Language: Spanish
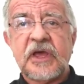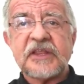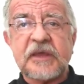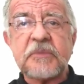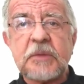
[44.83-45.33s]

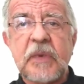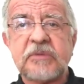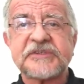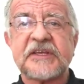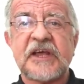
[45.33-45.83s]
también
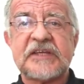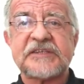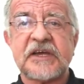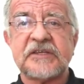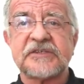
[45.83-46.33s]
vamos a
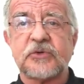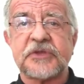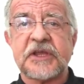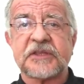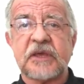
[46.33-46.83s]
analizar y
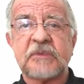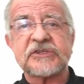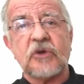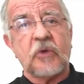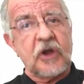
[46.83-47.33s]
discutir
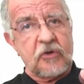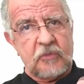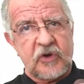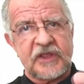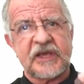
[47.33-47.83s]
temas como la
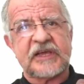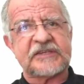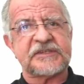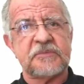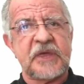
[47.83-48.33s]
hormona de
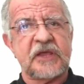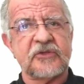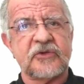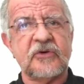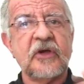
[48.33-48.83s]

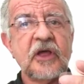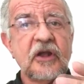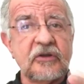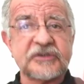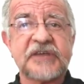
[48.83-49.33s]
crecimiento,
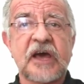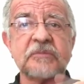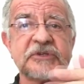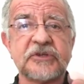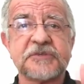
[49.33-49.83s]
los
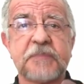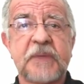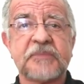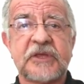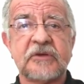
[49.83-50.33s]
ARMS, los
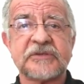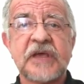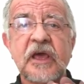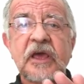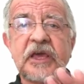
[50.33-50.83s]
péptidos
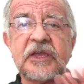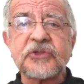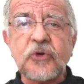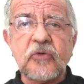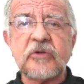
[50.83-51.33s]
y
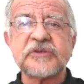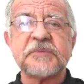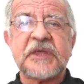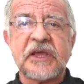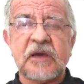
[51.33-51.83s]
todos los
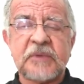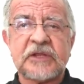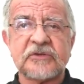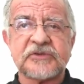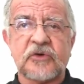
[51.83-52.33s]

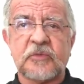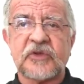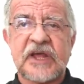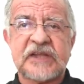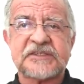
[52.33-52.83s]
medicamentos
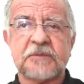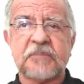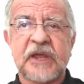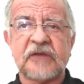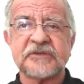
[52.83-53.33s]
hormonales
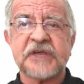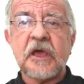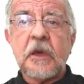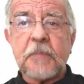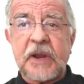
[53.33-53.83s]
empleados
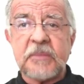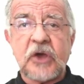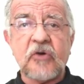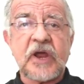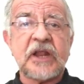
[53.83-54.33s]
para
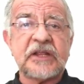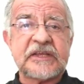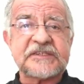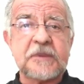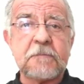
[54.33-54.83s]
mejorar el
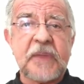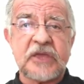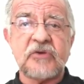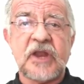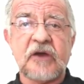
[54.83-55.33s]

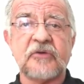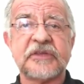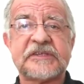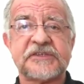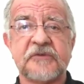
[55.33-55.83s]
desempeño y la
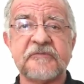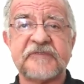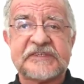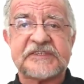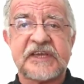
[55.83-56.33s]
condición
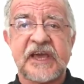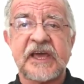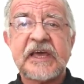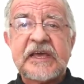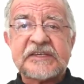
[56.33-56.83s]
física.
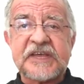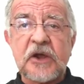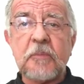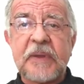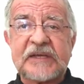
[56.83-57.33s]

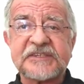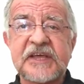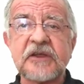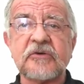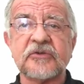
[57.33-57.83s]
Será un
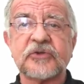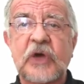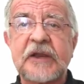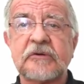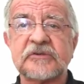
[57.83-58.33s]
placer
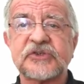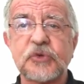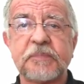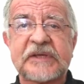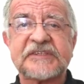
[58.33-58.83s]
contar con
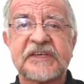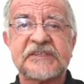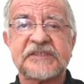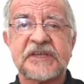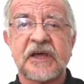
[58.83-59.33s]
su
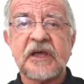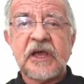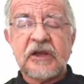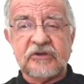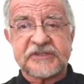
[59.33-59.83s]
presencia.
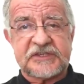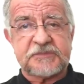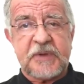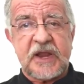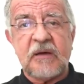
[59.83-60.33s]
Los
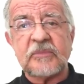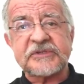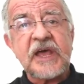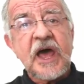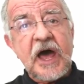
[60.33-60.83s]

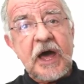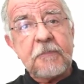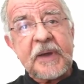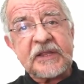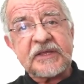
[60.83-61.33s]
esperamos.
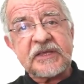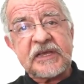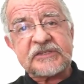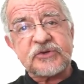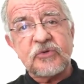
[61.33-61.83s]
Aparten
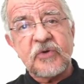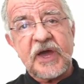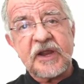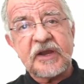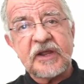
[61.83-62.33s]
ya su
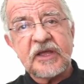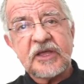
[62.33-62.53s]
lugar.